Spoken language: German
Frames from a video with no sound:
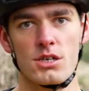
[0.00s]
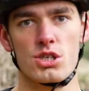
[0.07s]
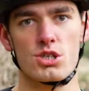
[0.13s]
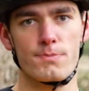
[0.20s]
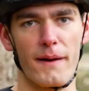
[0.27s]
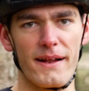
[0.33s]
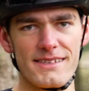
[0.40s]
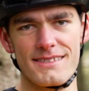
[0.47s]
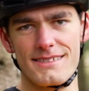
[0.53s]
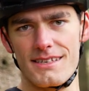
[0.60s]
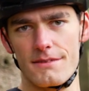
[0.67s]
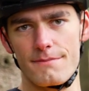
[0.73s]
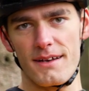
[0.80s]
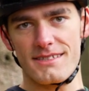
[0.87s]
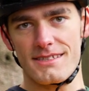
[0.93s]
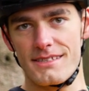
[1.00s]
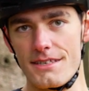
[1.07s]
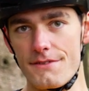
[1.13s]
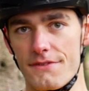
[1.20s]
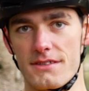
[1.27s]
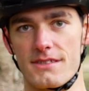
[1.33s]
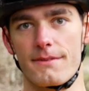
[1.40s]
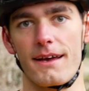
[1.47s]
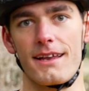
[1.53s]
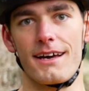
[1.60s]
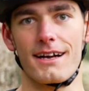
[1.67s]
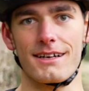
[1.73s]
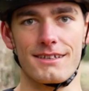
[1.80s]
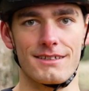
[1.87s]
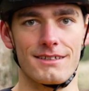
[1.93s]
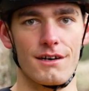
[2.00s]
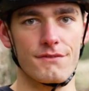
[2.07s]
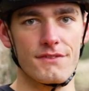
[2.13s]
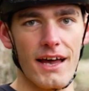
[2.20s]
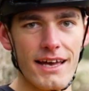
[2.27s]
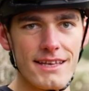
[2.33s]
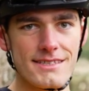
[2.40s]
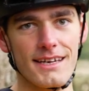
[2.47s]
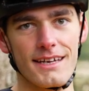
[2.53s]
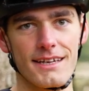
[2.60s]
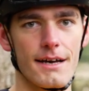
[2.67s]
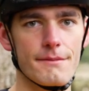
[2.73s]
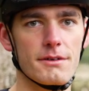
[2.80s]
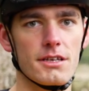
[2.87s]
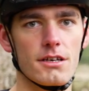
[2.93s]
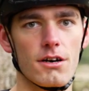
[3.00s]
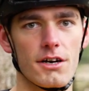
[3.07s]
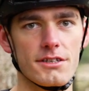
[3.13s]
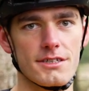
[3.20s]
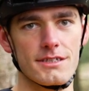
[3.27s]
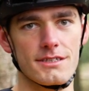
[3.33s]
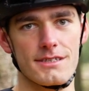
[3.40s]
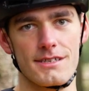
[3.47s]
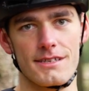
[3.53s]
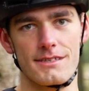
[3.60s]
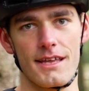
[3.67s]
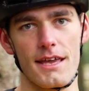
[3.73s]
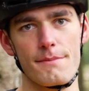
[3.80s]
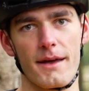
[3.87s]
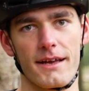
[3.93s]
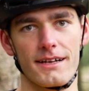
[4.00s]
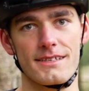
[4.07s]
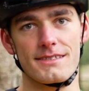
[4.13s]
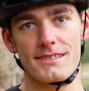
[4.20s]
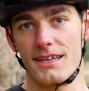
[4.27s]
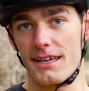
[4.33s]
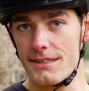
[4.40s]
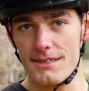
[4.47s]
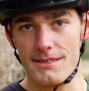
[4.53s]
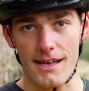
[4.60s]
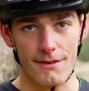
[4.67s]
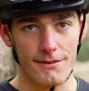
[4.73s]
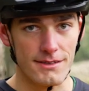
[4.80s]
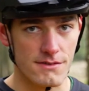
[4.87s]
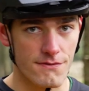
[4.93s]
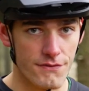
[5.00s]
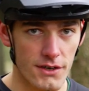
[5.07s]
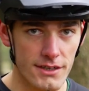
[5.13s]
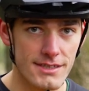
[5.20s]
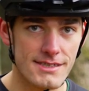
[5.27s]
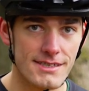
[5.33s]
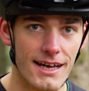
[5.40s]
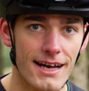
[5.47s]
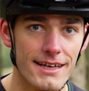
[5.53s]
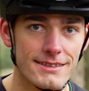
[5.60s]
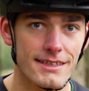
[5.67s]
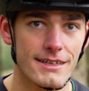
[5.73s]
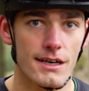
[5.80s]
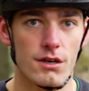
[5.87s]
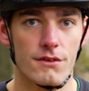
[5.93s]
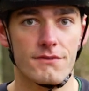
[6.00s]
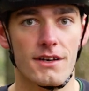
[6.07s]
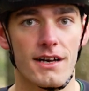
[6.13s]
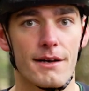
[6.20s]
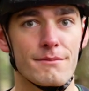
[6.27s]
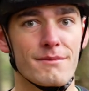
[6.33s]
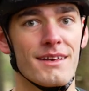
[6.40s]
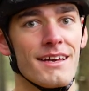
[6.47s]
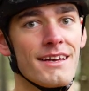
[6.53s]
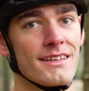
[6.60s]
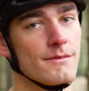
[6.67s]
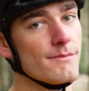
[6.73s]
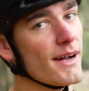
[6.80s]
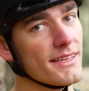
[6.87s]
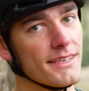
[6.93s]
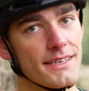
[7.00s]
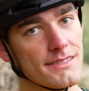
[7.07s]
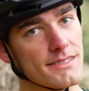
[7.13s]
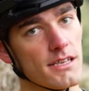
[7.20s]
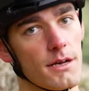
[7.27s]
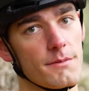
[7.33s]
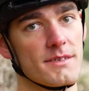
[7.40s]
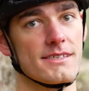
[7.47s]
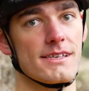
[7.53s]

spaltet sich massiv in zwei Lager. Auf der einen Seite haben wir die Leute, die sich ein E-Bike als drittes, ach was, viertes Rad gekauft haben. Die machen jeden Service